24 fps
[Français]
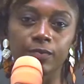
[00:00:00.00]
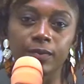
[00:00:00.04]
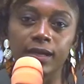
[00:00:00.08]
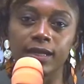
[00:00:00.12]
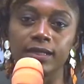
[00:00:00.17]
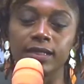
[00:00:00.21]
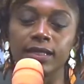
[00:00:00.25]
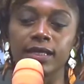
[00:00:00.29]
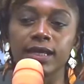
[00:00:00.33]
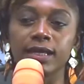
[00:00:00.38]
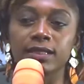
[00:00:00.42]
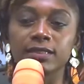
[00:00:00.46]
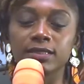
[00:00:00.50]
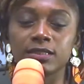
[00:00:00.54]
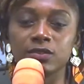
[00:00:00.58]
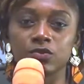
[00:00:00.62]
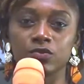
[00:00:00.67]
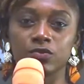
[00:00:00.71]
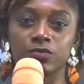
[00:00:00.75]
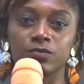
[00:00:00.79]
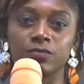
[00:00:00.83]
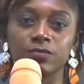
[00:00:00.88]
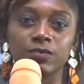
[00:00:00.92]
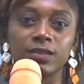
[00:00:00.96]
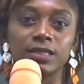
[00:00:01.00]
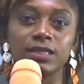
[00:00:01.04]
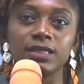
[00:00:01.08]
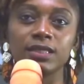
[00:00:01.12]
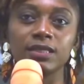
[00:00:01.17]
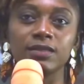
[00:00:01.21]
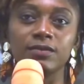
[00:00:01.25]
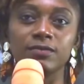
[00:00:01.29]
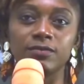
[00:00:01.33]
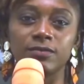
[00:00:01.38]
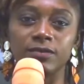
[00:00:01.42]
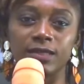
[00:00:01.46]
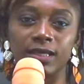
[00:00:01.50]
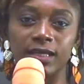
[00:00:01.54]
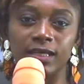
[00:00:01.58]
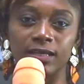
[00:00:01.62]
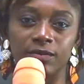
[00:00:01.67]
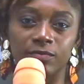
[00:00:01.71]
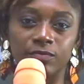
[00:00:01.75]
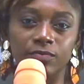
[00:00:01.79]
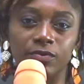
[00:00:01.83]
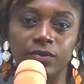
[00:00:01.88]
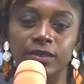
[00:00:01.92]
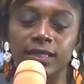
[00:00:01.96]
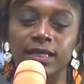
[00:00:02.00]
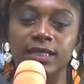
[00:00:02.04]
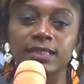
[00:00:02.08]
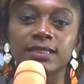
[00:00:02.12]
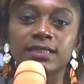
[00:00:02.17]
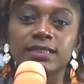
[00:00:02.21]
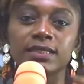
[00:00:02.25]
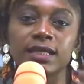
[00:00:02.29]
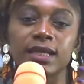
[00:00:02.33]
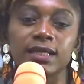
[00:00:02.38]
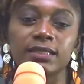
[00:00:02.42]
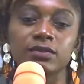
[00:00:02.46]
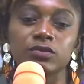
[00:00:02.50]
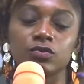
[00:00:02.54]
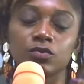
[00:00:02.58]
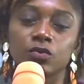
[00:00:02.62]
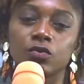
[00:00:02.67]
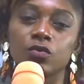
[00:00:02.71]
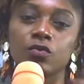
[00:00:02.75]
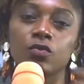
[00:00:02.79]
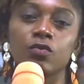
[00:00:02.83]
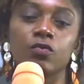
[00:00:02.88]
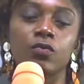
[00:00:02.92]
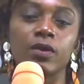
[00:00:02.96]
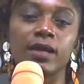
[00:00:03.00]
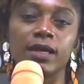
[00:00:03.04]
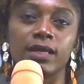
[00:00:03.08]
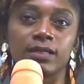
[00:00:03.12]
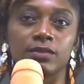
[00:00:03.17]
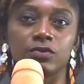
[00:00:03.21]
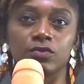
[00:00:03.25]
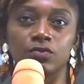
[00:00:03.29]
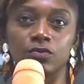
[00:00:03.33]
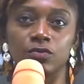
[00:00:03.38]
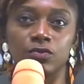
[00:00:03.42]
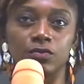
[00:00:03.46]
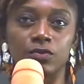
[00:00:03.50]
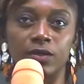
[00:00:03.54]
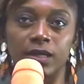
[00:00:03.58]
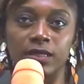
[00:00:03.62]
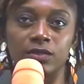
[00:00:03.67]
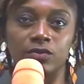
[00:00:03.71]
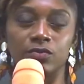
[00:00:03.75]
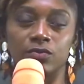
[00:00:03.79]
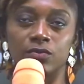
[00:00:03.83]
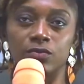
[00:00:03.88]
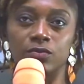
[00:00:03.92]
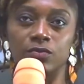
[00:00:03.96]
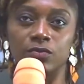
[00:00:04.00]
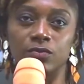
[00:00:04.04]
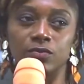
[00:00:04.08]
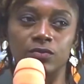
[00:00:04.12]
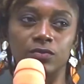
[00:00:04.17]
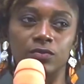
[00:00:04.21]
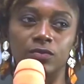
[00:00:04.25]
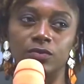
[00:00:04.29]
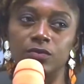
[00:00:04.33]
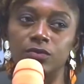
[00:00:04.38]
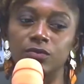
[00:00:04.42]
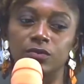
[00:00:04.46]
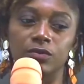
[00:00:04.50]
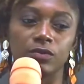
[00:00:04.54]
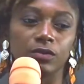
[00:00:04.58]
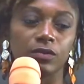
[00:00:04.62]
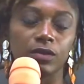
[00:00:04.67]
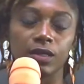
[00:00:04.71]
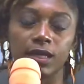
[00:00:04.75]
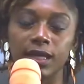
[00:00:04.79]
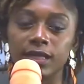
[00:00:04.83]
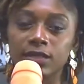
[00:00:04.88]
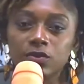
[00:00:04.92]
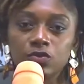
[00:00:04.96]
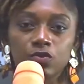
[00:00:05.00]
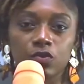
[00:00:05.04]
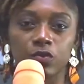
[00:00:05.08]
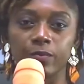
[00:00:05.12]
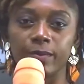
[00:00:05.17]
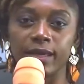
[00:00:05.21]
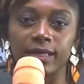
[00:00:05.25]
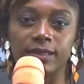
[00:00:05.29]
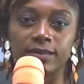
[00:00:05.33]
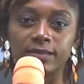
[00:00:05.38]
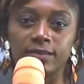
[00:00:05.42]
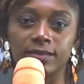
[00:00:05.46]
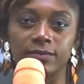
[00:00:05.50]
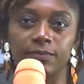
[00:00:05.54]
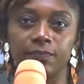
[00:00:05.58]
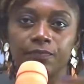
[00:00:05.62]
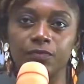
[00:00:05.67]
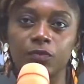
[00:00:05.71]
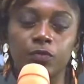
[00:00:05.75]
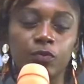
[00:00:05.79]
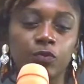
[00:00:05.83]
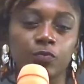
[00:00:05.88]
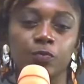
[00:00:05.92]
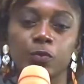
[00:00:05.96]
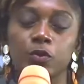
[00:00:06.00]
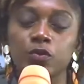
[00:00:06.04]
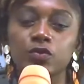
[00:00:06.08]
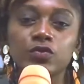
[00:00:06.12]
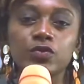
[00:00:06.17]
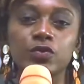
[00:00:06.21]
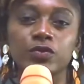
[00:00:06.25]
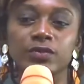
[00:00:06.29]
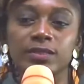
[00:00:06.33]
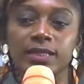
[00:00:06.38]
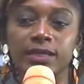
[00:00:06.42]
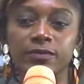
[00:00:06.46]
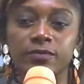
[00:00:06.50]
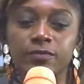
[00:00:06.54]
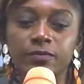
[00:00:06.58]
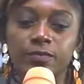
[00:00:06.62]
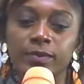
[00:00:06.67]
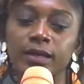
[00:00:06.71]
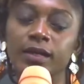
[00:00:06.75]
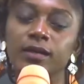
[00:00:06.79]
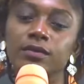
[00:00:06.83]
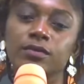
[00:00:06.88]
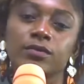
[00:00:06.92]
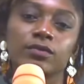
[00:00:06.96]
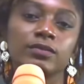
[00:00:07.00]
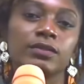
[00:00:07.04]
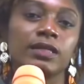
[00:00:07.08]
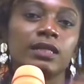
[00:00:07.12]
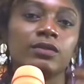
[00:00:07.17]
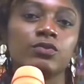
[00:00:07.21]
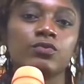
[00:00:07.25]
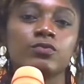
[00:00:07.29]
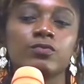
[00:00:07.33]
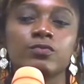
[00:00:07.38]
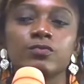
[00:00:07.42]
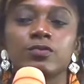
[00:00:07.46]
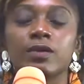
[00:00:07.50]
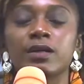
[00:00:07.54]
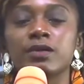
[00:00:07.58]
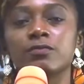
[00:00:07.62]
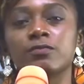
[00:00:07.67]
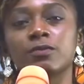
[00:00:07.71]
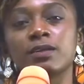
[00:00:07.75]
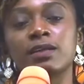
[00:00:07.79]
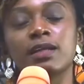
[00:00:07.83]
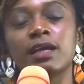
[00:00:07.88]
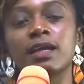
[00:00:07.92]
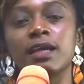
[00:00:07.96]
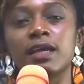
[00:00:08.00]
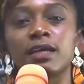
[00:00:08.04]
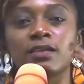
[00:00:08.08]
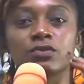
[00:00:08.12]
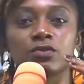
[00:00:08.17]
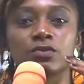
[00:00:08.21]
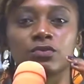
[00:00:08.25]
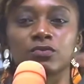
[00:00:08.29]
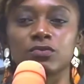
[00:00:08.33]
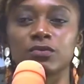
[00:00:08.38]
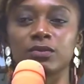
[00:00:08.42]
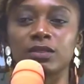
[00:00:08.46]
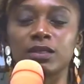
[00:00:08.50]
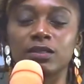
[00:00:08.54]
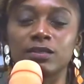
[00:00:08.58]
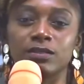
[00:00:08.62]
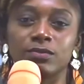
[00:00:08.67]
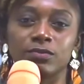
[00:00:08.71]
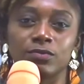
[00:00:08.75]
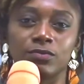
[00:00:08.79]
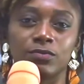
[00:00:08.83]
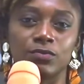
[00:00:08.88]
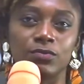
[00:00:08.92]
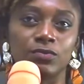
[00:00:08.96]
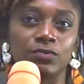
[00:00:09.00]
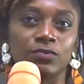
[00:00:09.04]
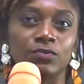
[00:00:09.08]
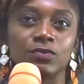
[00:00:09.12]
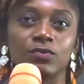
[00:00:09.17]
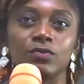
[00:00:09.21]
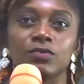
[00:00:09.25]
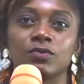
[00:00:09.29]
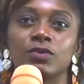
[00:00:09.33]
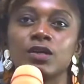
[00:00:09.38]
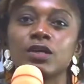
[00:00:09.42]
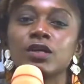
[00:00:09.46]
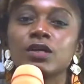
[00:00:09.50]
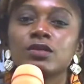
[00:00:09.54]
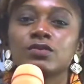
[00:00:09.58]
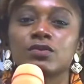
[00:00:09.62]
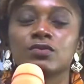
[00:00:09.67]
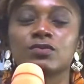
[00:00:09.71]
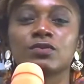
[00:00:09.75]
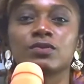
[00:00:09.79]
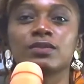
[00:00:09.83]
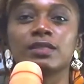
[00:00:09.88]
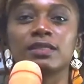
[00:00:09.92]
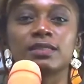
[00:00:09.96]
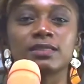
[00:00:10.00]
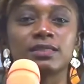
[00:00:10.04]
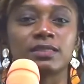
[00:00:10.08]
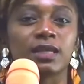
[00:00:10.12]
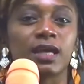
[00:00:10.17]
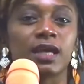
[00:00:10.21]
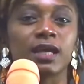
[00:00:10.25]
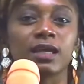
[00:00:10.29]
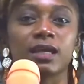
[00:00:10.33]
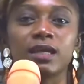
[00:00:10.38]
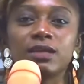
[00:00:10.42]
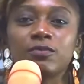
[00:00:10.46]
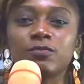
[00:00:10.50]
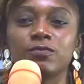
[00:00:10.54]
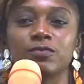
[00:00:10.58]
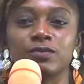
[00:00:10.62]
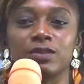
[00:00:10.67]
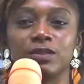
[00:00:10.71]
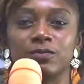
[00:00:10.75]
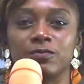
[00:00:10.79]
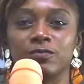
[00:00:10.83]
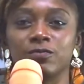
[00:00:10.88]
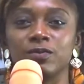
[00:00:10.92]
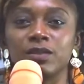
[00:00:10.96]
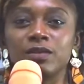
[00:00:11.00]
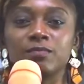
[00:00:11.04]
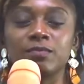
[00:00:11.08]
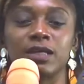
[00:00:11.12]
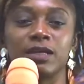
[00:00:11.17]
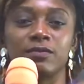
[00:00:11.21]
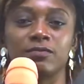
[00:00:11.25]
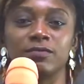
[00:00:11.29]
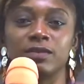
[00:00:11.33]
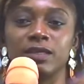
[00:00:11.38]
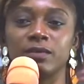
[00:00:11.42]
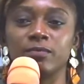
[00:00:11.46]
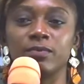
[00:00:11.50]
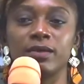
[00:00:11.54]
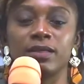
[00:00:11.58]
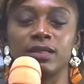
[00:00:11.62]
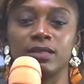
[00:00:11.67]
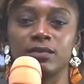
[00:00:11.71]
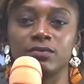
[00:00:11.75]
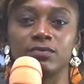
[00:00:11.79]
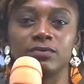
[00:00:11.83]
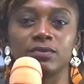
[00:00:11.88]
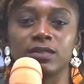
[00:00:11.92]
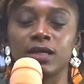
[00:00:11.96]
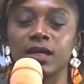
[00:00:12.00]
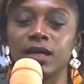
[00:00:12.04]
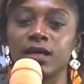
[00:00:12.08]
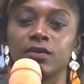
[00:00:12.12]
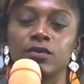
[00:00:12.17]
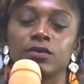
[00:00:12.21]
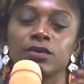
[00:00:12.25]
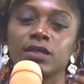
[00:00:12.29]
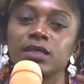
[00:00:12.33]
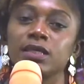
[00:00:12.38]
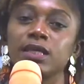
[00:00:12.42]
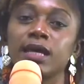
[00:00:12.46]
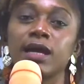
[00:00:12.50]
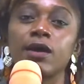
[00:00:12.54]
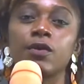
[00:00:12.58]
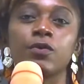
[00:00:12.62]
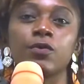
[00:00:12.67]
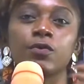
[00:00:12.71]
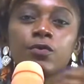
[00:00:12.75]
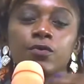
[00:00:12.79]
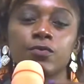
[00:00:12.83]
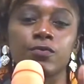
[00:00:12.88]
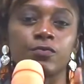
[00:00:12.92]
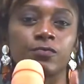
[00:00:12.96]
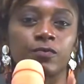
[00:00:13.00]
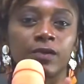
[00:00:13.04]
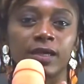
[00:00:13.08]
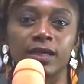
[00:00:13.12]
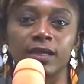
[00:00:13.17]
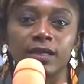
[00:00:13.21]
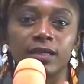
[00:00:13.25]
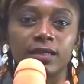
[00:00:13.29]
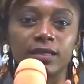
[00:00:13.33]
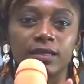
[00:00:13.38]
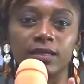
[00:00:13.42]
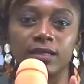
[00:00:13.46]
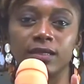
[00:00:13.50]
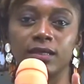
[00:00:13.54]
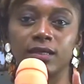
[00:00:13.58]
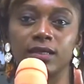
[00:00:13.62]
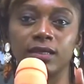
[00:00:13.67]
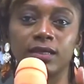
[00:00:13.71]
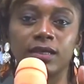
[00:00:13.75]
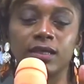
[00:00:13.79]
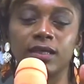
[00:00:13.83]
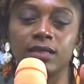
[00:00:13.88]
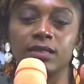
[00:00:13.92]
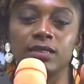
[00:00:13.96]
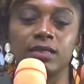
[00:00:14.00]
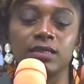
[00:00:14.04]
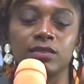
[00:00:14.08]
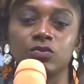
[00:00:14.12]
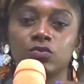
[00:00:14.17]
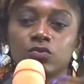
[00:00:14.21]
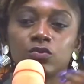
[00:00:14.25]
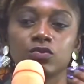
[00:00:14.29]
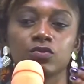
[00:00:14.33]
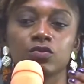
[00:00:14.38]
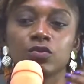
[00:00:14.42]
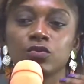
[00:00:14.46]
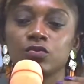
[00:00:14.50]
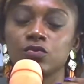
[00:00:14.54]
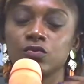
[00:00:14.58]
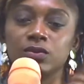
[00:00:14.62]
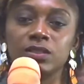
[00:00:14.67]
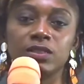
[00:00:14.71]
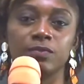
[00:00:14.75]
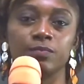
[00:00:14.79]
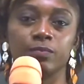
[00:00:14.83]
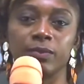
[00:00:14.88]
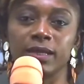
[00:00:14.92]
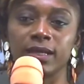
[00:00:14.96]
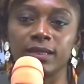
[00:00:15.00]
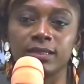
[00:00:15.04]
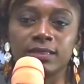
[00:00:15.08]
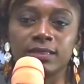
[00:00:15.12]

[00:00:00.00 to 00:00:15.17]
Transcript: parler à ces jeunes filles qui viennent pour qu'elles sachent dans quoi elles se, elles se, elles se mettent. Nombreuses ne savent pas, quand elles nous voient, voilà, elles sont sur les réseaux sociaux, ce sont des stars, elles font des films, la vie est belle et tout ça, alors qu'il y a un revers, il y a des choses qu'on ne dit pas